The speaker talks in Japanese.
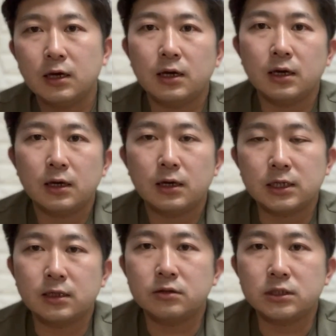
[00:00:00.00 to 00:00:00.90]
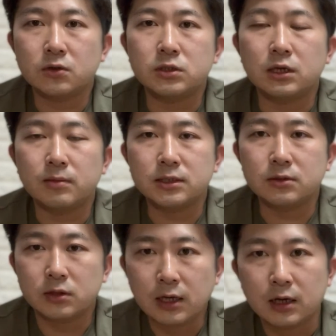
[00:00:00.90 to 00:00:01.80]
えー、チャンネル進行していきます
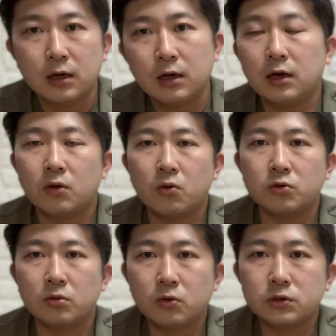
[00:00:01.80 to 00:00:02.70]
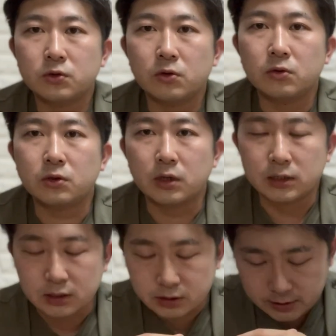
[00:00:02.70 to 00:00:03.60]
ので、えー、今後ともご視聴よろしくお
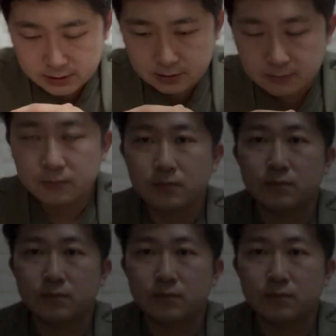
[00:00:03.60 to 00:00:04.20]
願いいたします。